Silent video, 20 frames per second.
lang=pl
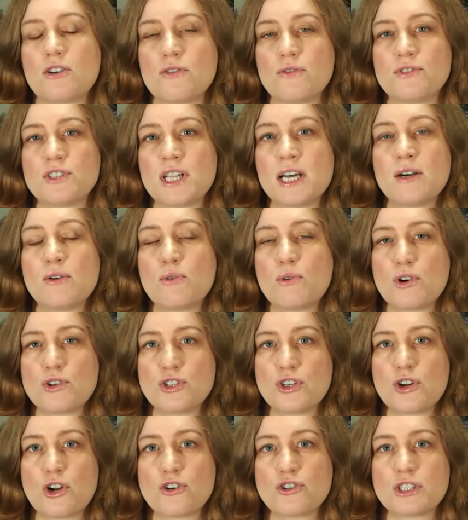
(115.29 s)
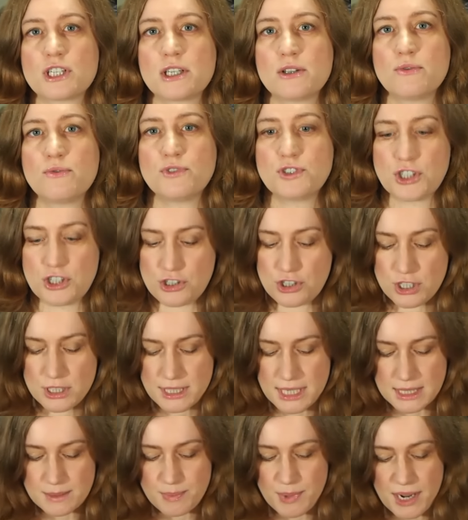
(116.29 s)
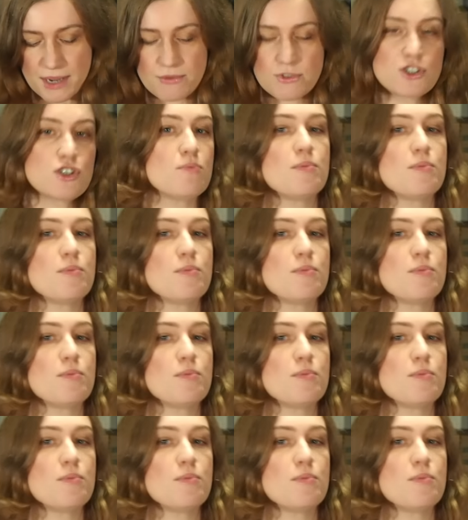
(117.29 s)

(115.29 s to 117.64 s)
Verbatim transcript: w znaku koziorożca, nów księżyca sprawi,